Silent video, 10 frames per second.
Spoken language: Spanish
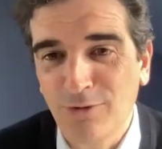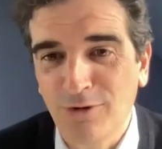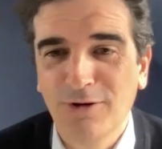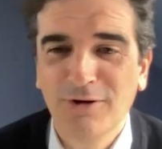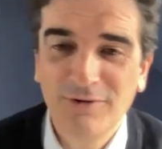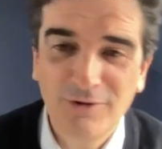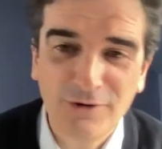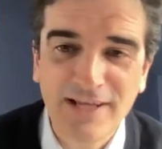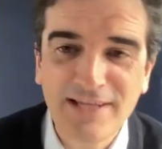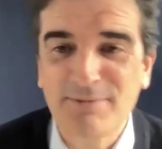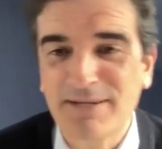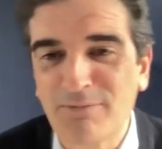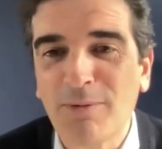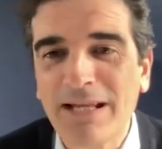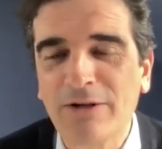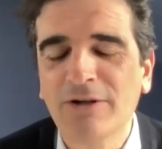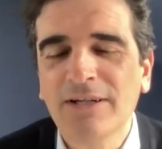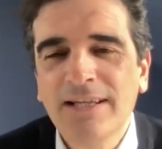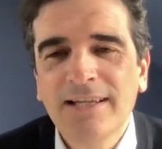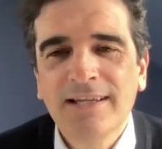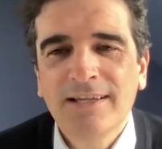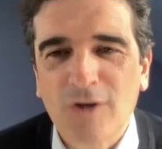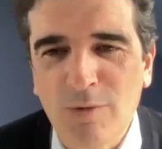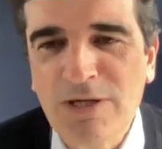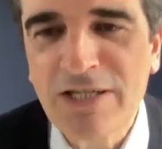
luego Orange más móvil, ¿no? Sí. ¿Cómo